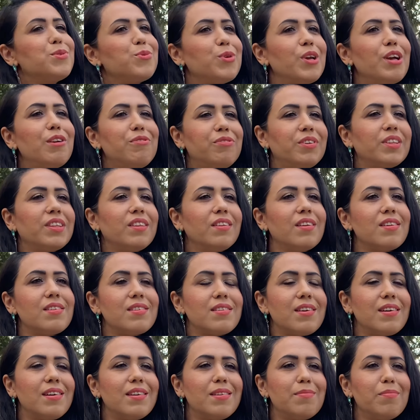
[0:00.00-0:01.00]
ويلفت
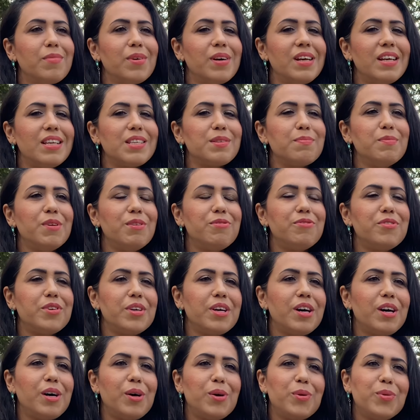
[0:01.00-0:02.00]
نظر اسم
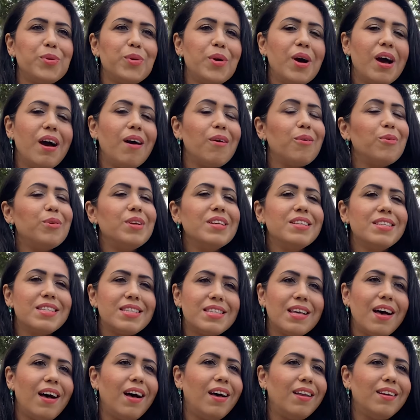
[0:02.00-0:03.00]
الفرقة
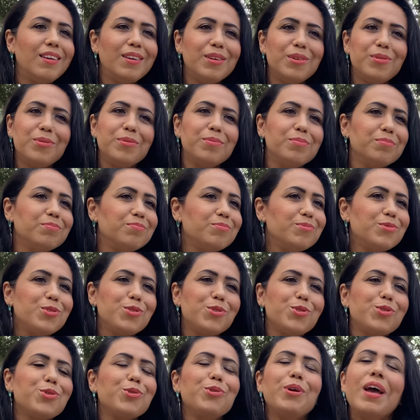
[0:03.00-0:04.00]
وينسأل
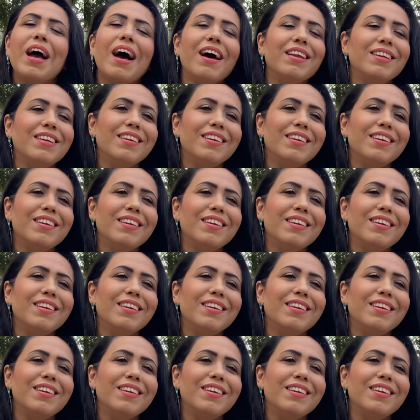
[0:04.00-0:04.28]
شو يعني